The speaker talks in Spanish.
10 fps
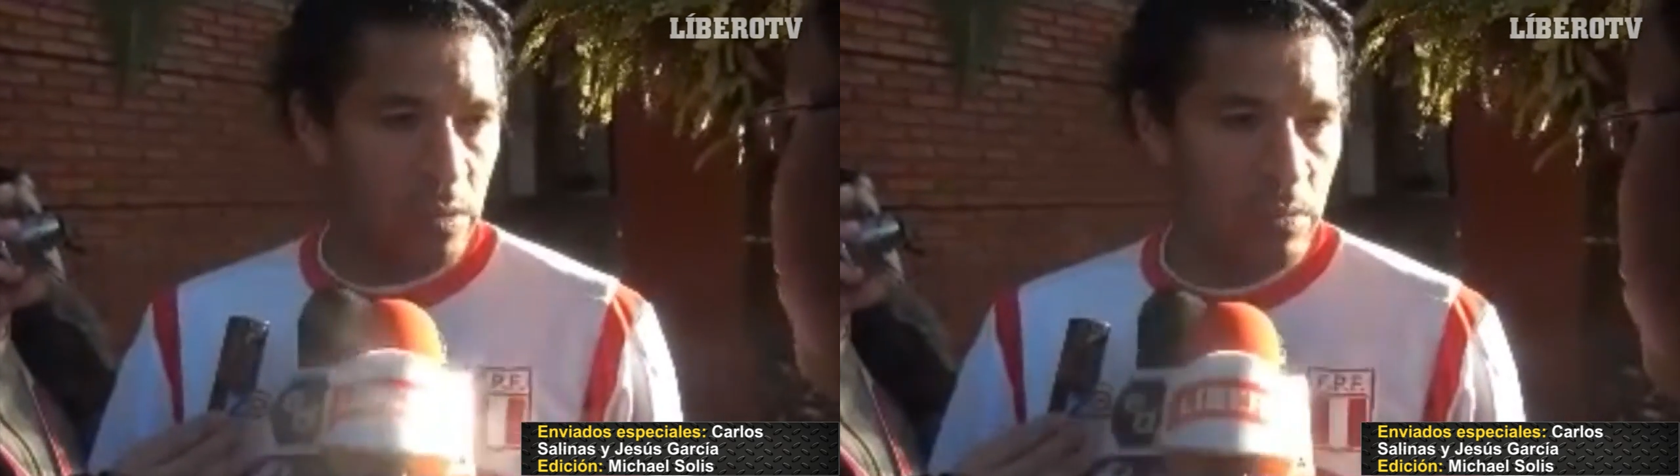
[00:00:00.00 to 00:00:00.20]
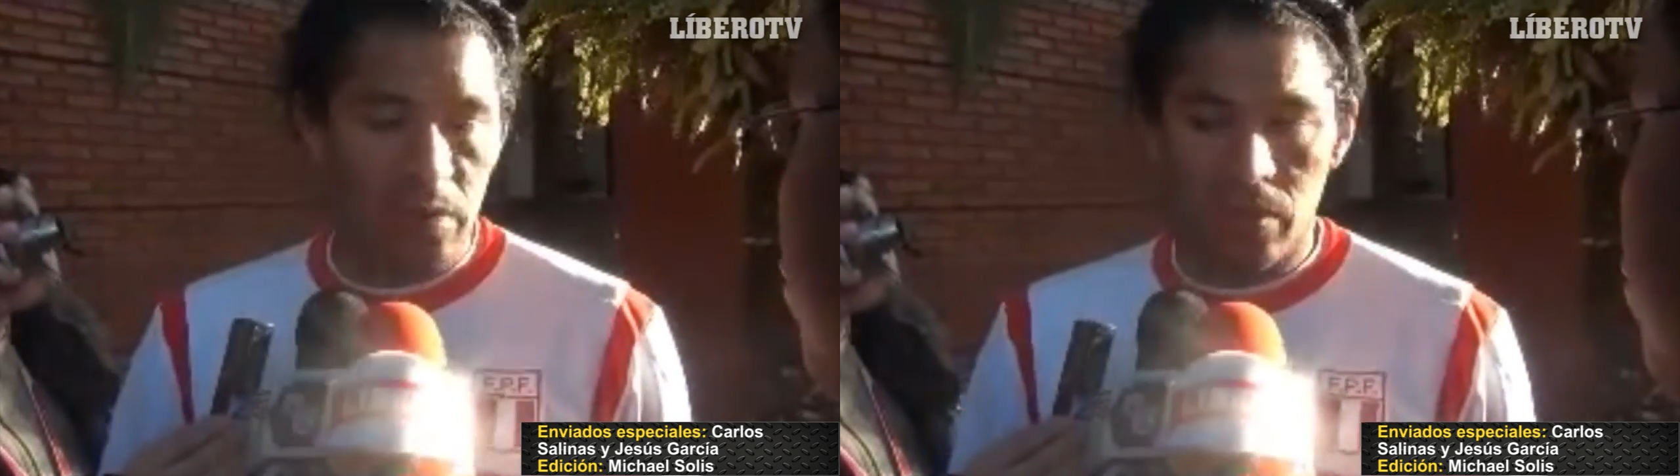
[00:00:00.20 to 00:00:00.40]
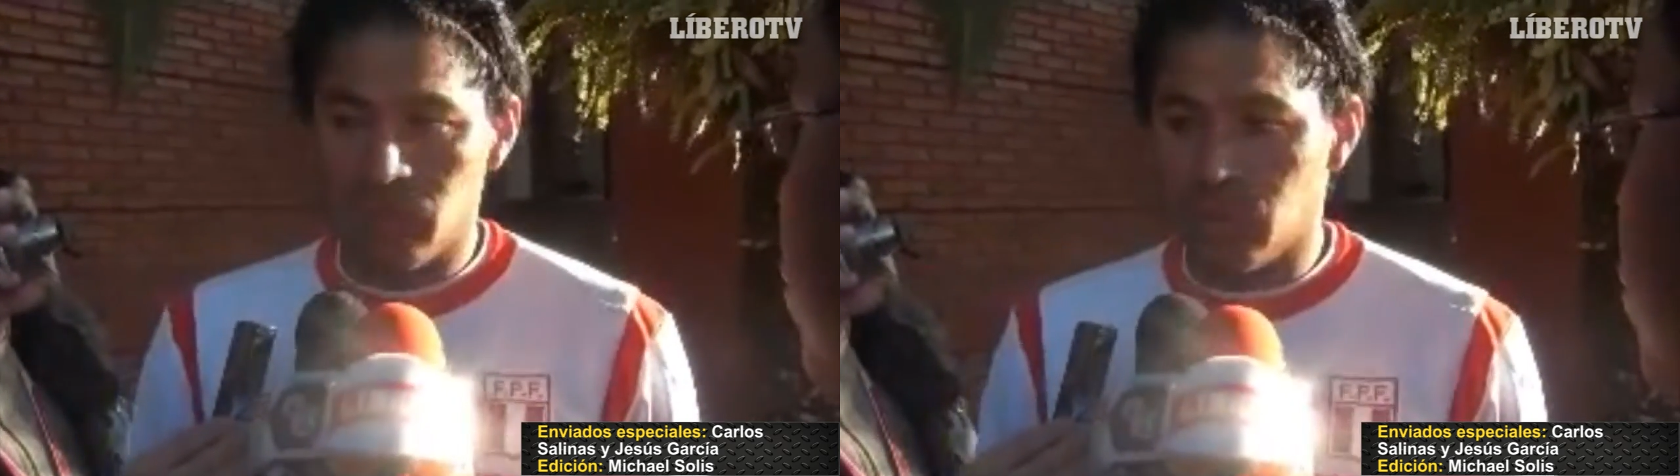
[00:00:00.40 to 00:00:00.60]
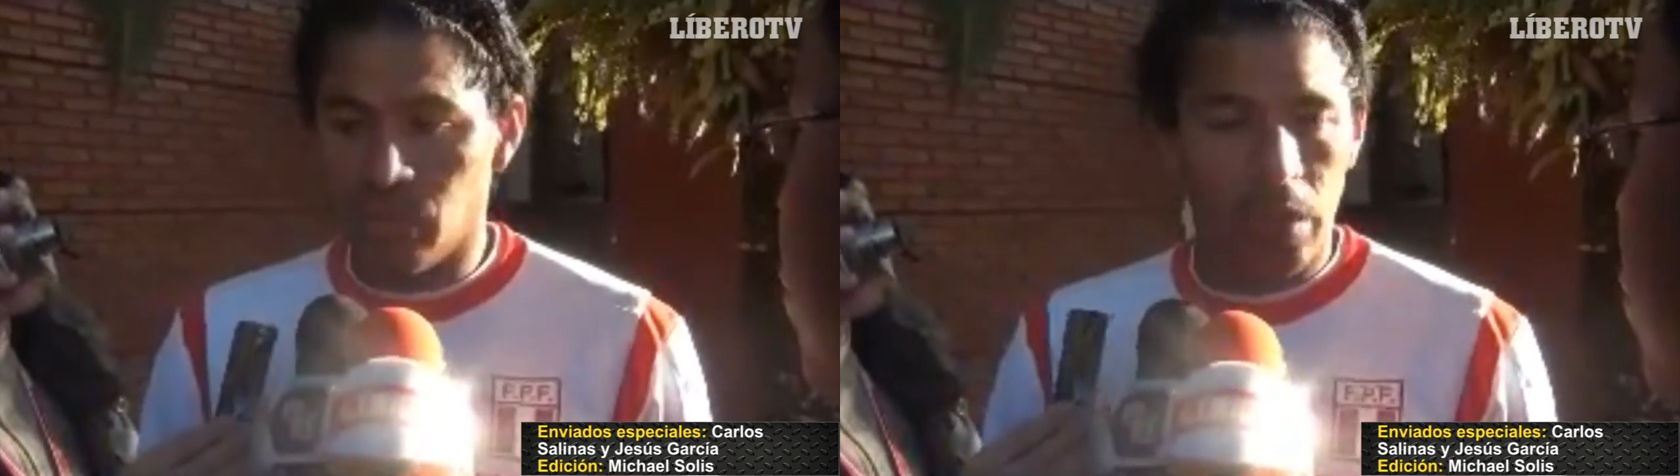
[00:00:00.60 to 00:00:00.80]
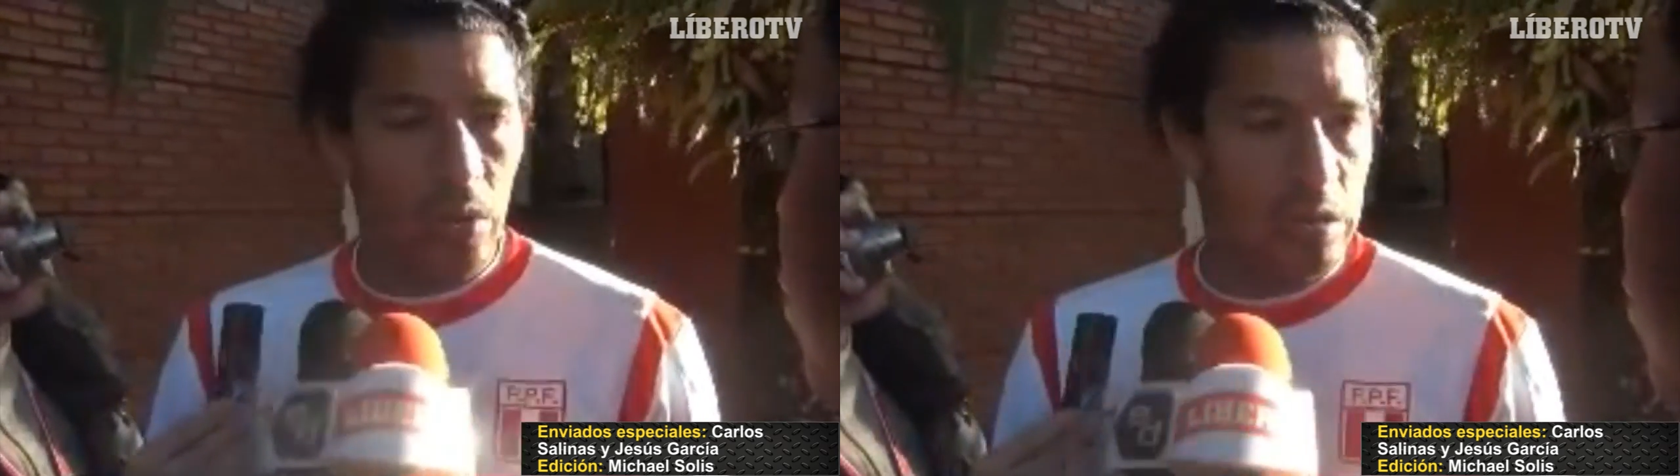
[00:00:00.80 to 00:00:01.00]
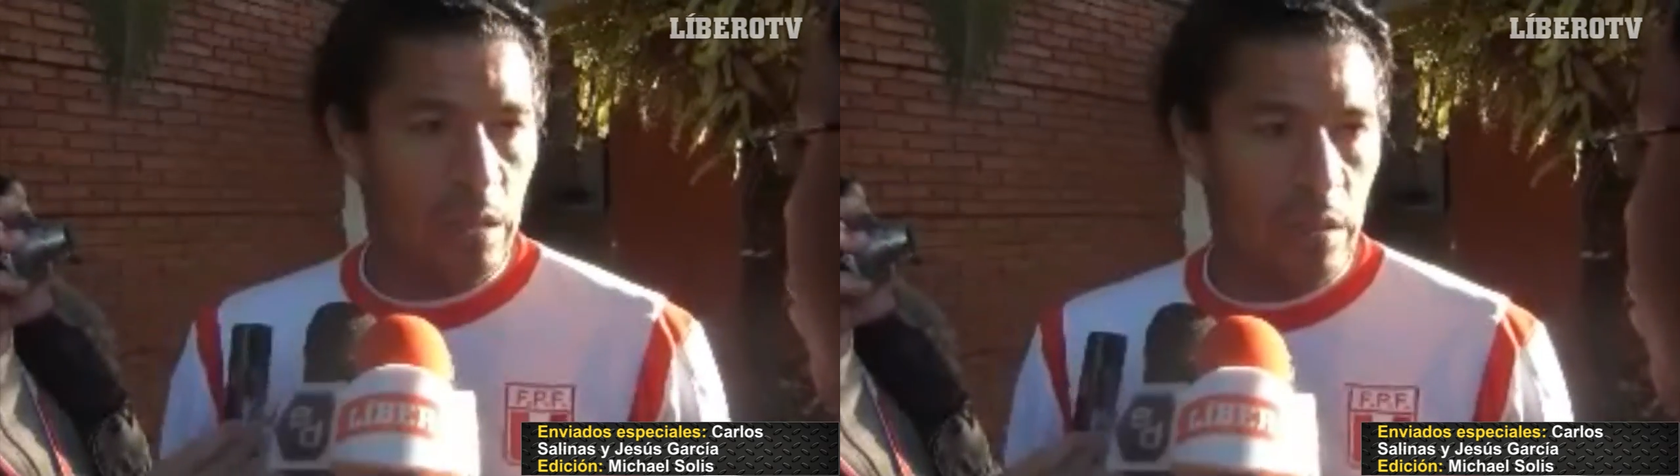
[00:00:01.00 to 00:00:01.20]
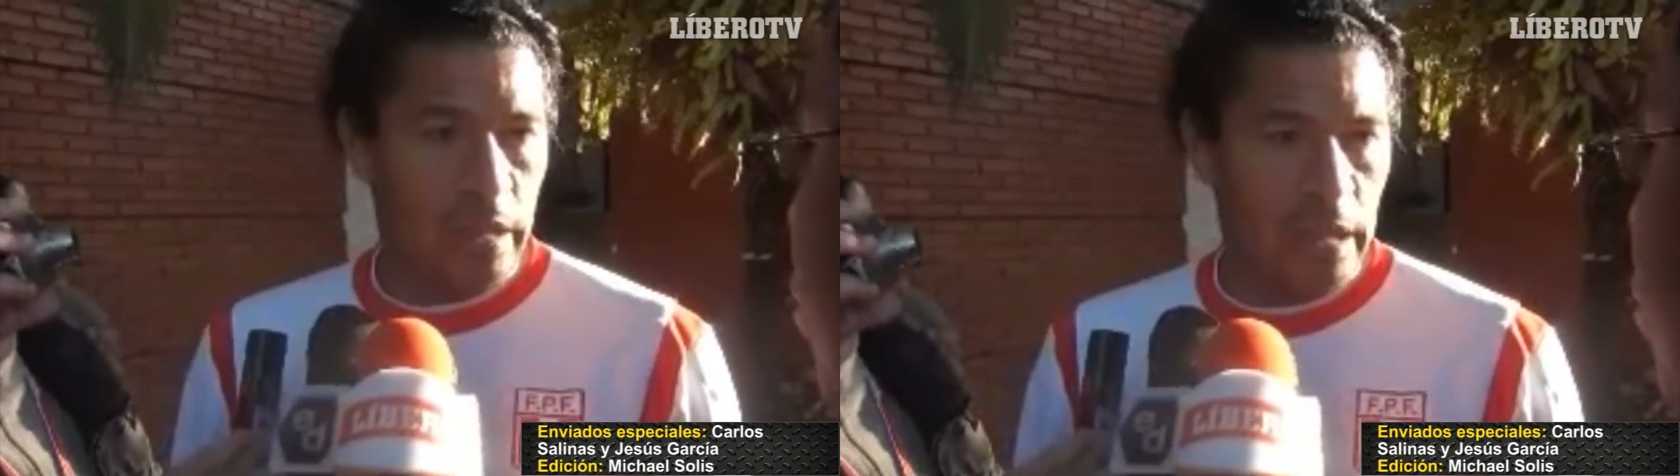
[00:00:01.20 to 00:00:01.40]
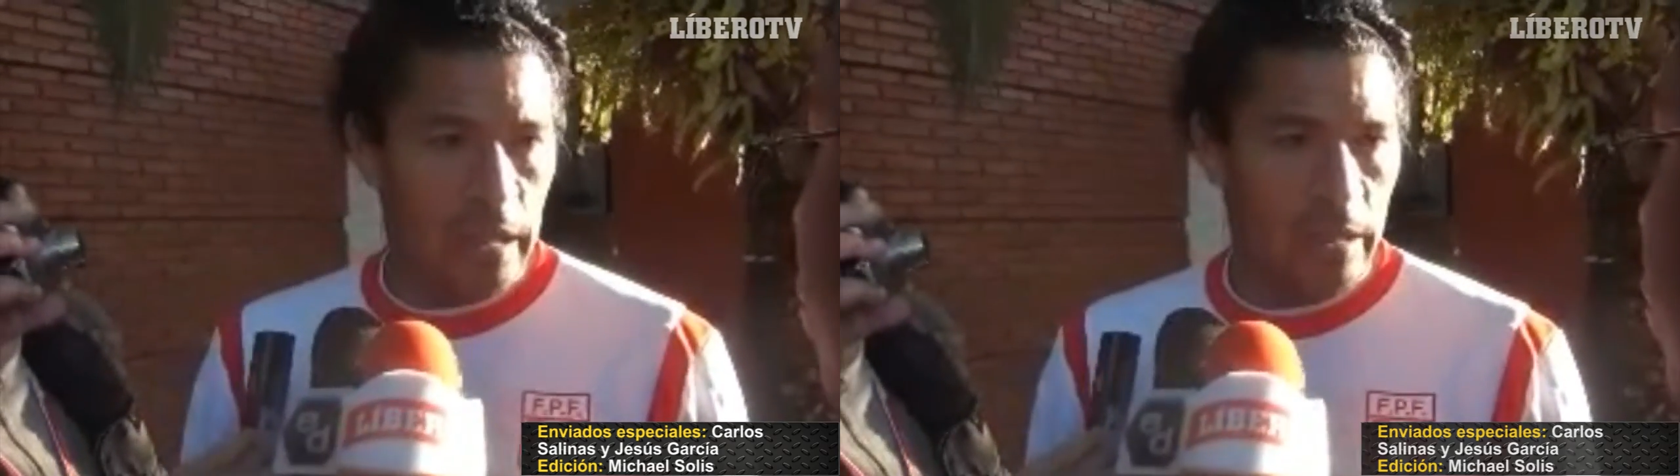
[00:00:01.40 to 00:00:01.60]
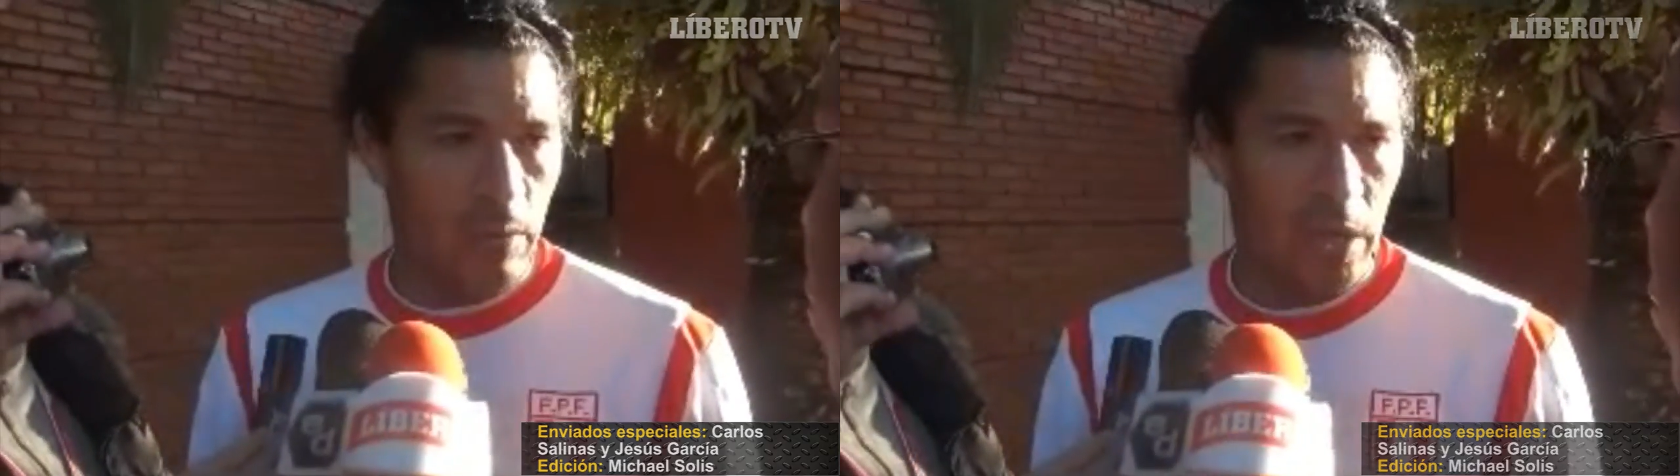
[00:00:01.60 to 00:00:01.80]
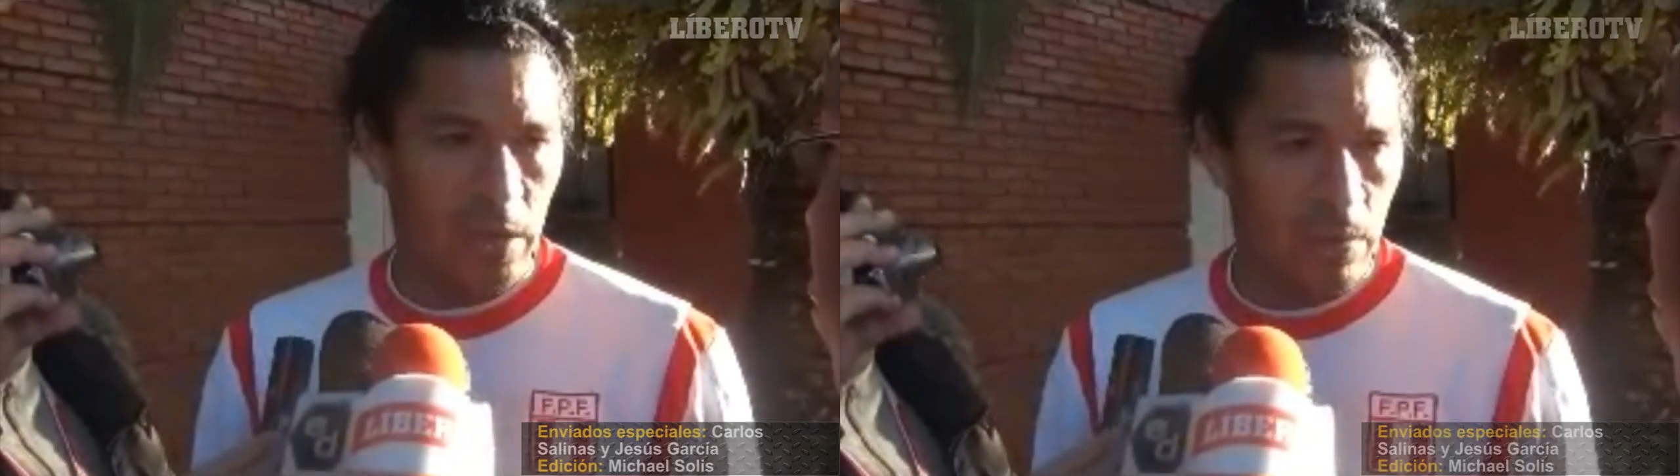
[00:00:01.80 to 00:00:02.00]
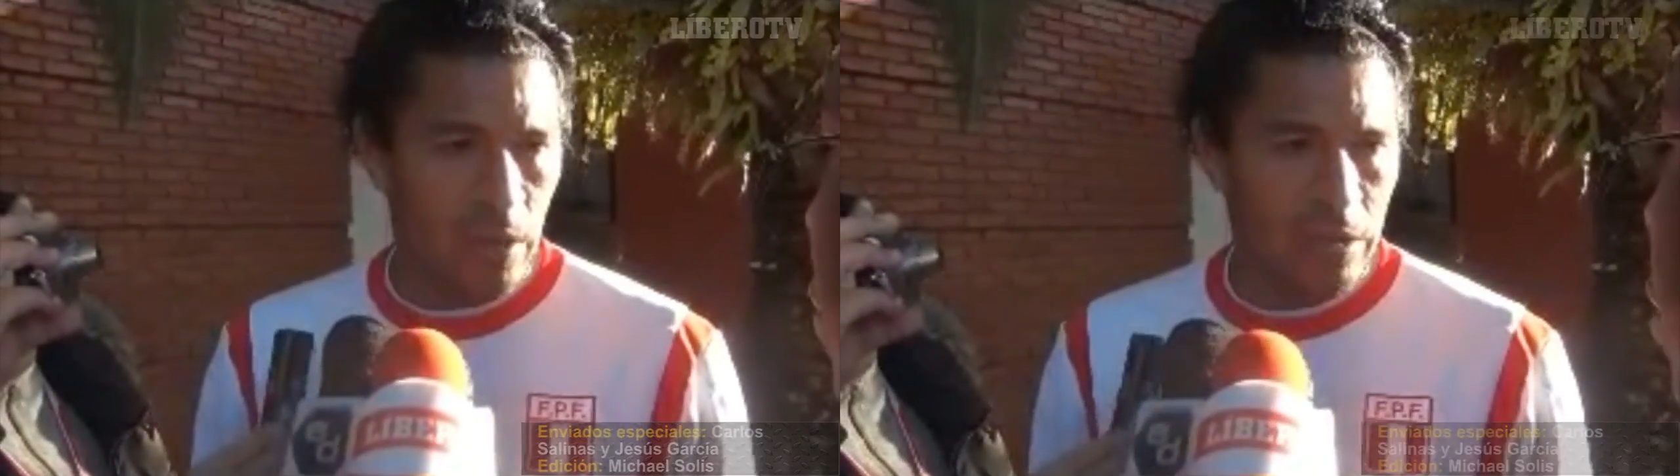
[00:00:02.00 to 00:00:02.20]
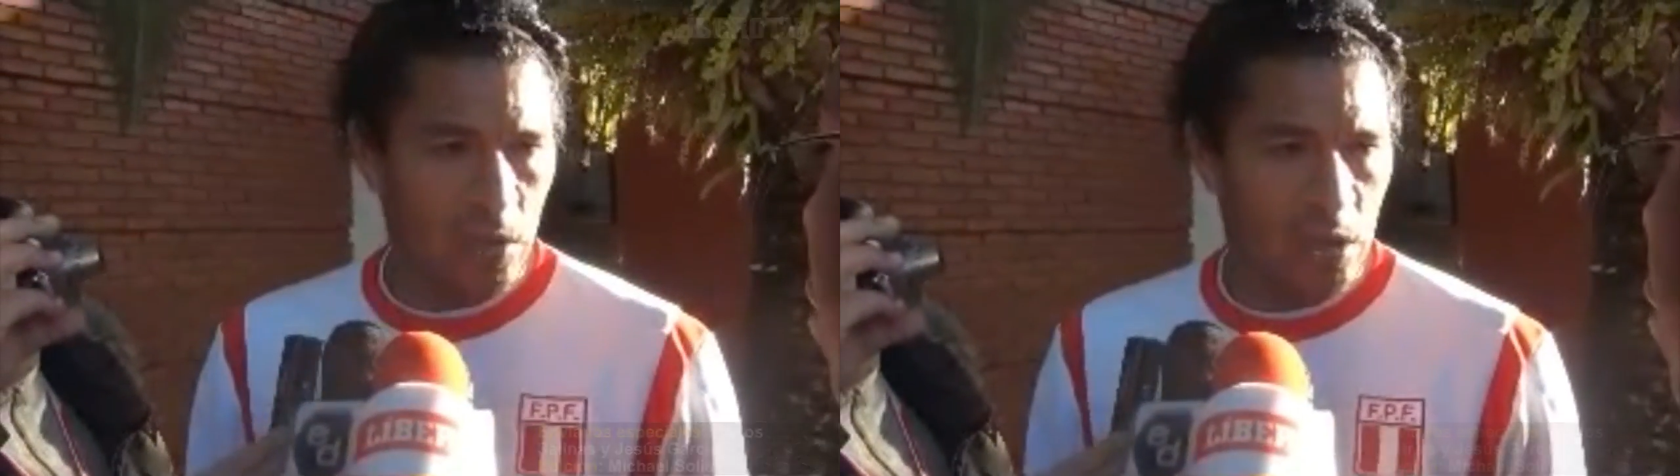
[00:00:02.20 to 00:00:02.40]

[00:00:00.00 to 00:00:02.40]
porque nuestro vuelo es el día domingo por la noche.